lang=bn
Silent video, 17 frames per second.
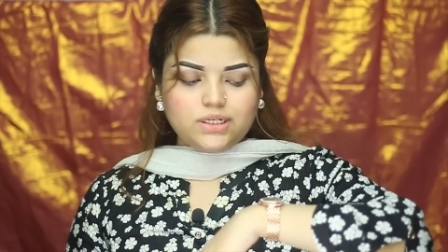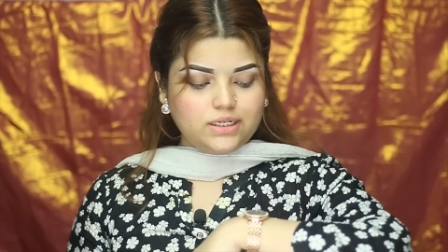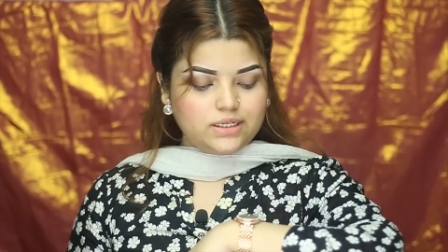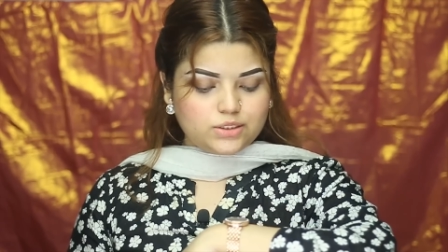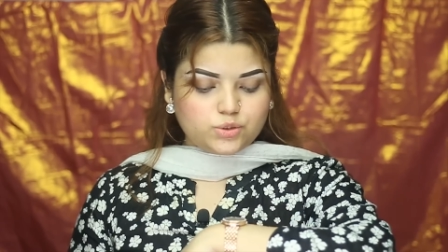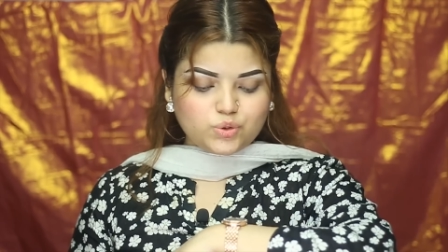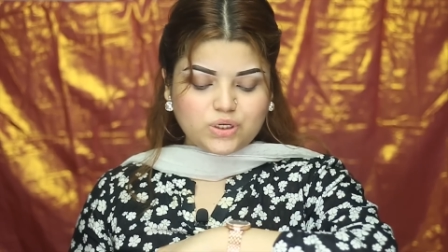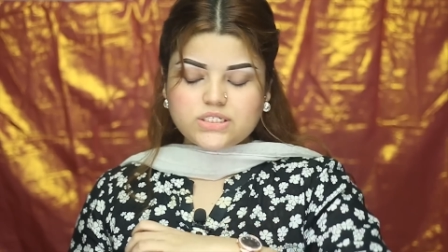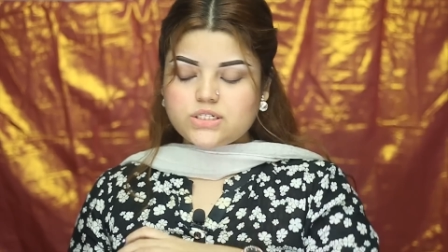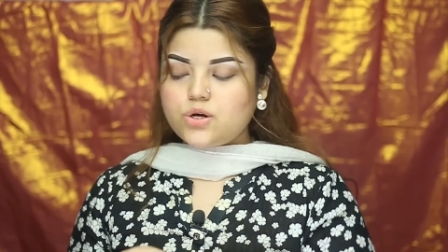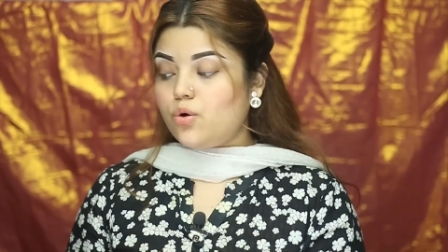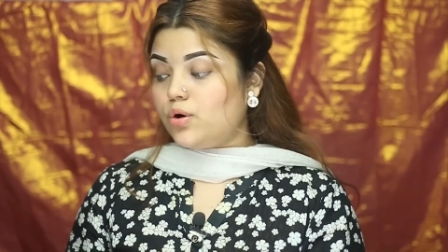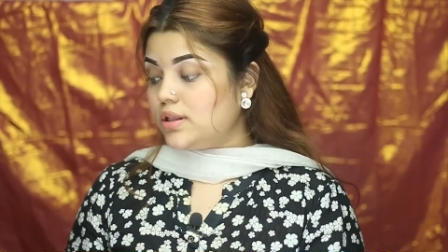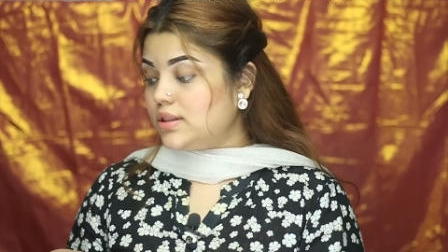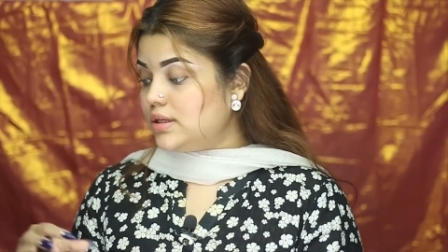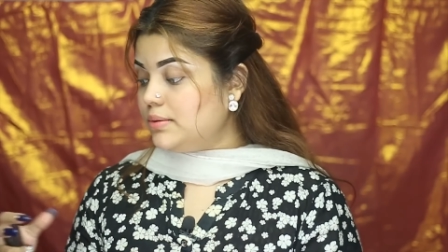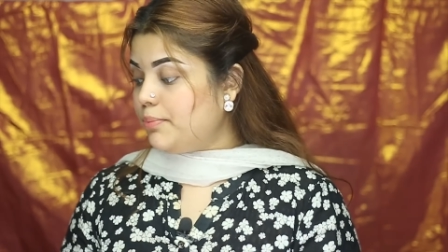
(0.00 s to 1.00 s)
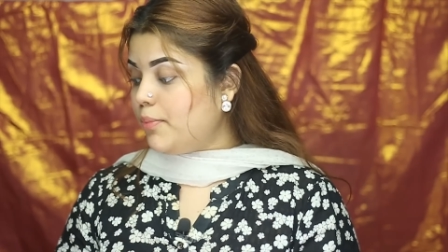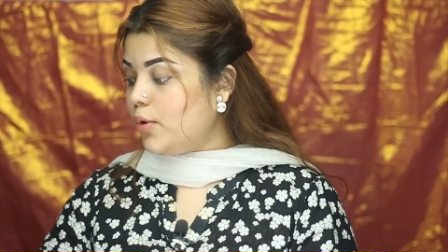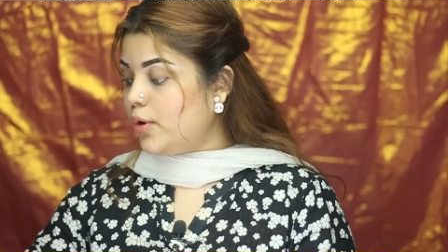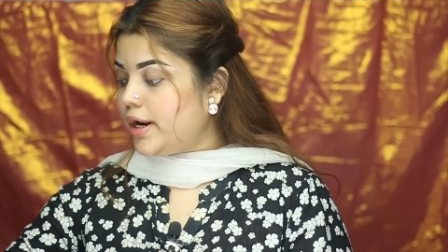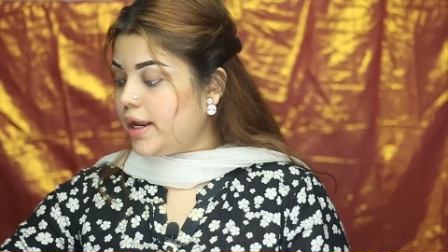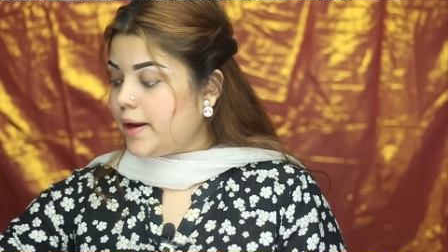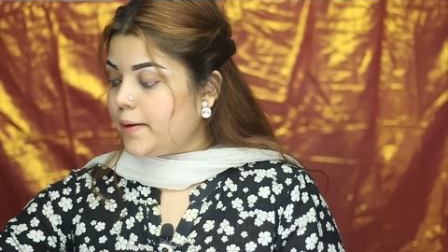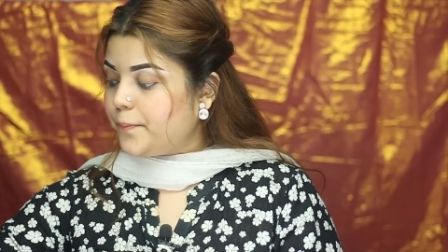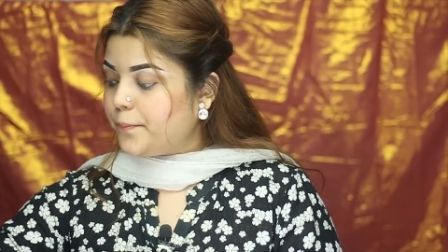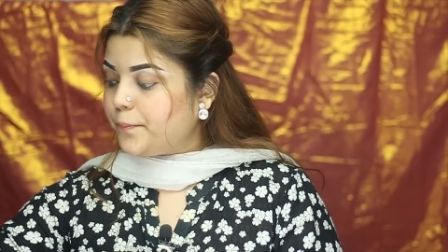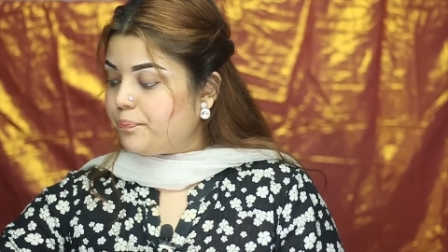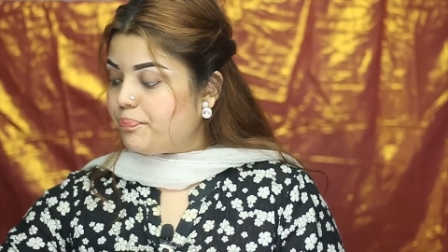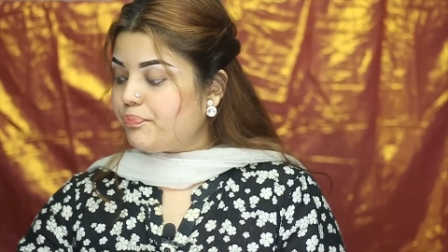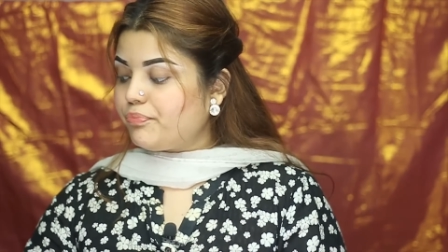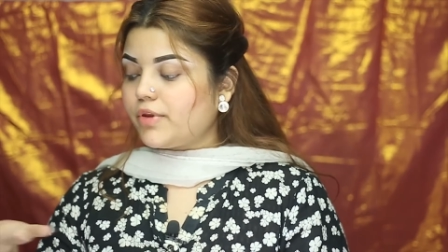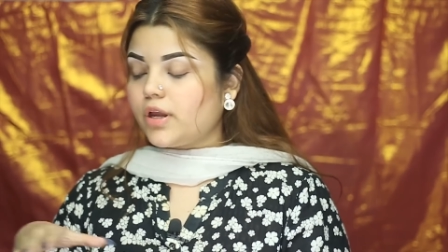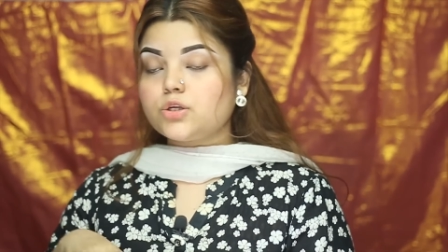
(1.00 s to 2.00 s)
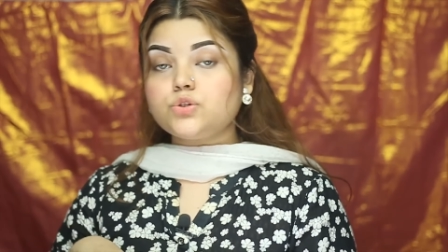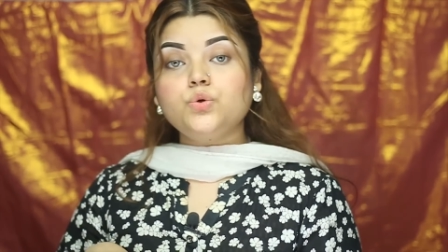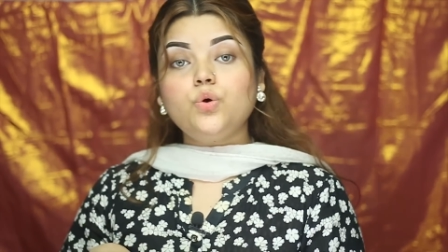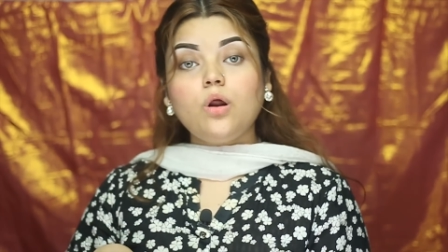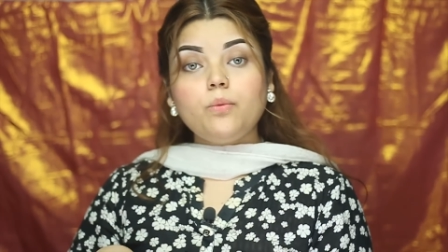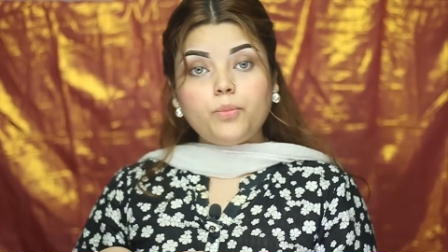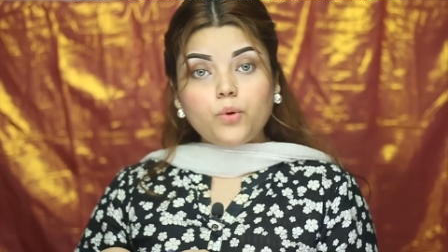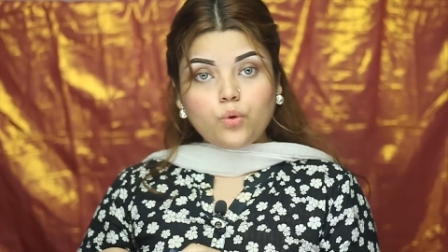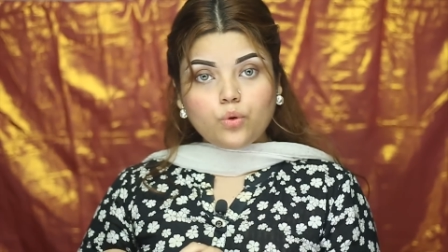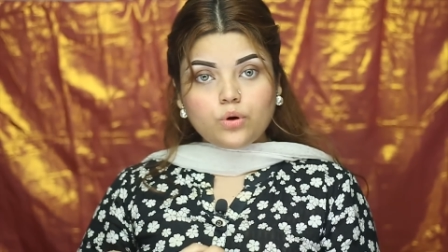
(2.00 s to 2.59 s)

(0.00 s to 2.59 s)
নাই একটু আজকে অনেক দিন পরে একটু গল্প